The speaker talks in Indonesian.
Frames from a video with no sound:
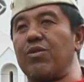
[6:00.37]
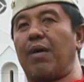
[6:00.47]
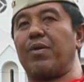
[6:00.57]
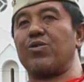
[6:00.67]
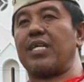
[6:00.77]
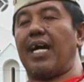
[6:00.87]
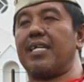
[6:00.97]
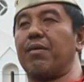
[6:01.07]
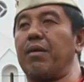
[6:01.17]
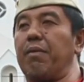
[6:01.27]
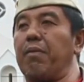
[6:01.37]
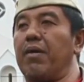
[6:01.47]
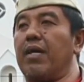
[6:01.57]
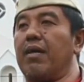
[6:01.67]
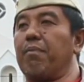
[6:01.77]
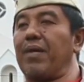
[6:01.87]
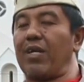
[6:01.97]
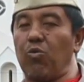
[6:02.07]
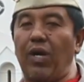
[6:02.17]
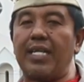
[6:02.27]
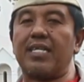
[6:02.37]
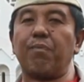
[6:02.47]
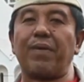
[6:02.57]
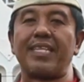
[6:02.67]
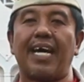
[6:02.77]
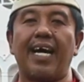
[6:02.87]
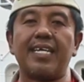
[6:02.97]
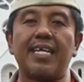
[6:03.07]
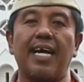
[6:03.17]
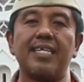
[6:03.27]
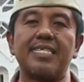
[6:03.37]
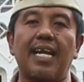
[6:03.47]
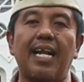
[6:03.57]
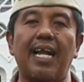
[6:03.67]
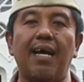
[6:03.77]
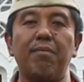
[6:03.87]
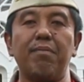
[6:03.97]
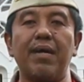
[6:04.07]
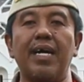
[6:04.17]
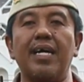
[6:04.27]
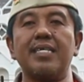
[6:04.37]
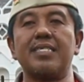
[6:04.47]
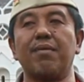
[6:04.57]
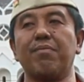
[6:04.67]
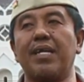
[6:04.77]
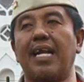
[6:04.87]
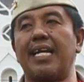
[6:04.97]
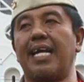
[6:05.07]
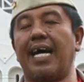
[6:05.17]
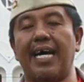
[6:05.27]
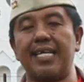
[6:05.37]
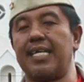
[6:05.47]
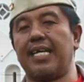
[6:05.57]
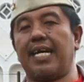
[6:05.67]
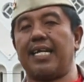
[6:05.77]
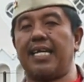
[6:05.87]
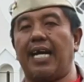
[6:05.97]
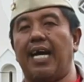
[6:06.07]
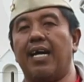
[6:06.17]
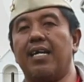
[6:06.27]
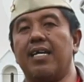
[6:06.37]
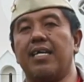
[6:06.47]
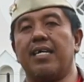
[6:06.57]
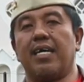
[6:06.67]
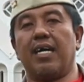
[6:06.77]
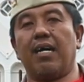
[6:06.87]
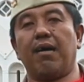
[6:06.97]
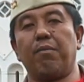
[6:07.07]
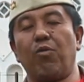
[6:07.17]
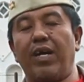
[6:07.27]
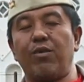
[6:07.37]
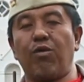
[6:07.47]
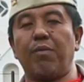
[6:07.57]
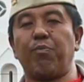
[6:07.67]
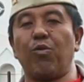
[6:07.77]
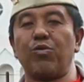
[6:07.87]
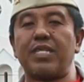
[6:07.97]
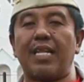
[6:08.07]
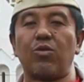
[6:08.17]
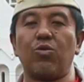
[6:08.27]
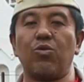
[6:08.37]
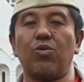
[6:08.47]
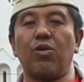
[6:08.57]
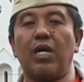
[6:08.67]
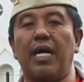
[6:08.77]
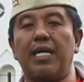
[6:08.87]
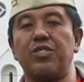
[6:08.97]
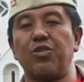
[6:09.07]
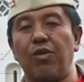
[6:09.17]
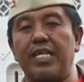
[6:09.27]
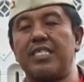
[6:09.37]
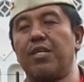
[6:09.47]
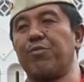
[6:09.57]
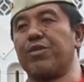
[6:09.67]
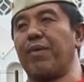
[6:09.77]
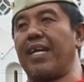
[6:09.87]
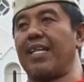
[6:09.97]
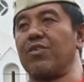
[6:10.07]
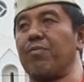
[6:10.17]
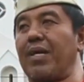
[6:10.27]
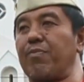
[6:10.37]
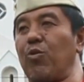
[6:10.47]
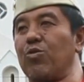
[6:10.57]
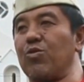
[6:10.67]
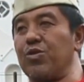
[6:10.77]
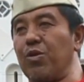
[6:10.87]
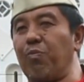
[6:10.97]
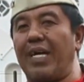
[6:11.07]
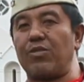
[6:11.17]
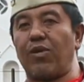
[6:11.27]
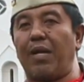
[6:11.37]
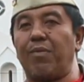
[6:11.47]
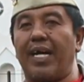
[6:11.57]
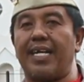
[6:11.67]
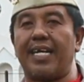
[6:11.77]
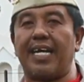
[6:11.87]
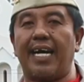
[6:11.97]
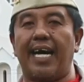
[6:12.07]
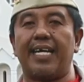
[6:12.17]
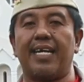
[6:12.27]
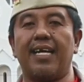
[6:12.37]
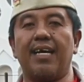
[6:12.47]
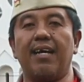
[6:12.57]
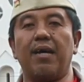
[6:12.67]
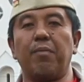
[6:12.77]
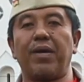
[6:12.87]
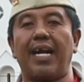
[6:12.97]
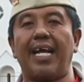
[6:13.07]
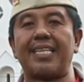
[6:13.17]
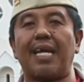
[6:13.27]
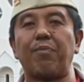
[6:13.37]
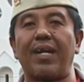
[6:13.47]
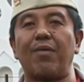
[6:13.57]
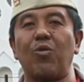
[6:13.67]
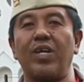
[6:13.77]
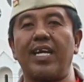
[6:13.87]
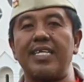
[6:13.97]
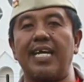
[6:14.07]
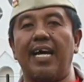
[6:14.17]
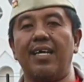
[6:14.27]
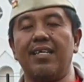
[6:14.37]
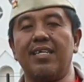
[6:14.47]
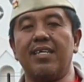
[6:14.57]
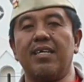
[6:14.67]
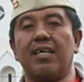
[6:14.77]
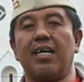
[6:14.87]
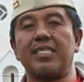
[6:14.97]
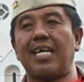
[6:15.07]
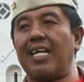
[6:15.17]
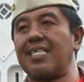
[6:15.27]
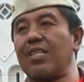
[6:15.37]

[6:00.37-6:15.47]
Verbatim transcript: sudah berusaha diperkuat, dipertahankan selama 9 hari kira-kira. Uh, mulai 21 uh, eh, Juli 1947 pasukan Belanda dengan peralatan perang modernnya eh, salah